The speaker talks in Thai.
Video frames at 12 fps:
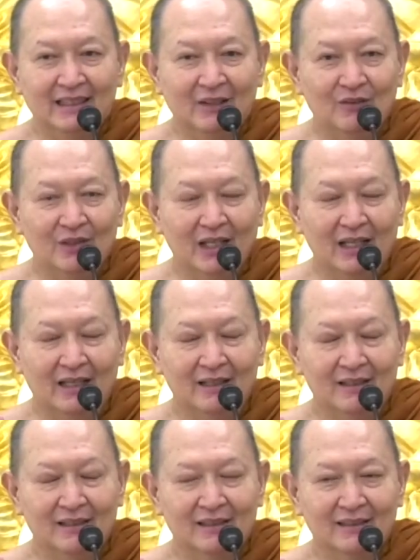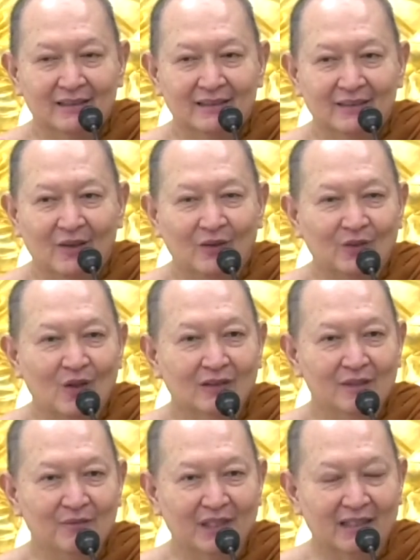นี่เราเวลาออกนอก
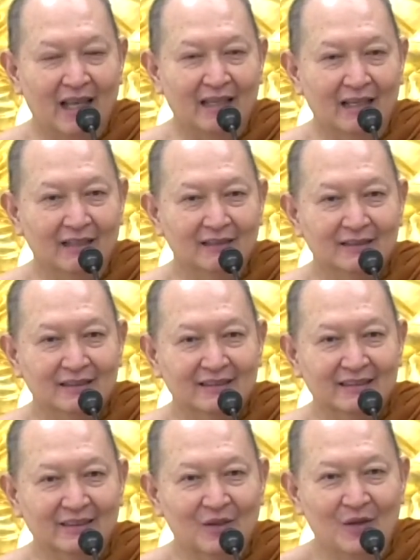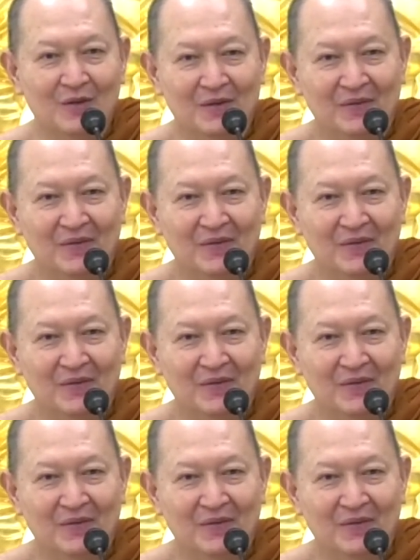เรื่องไปไกลแล้วเดี๋ยว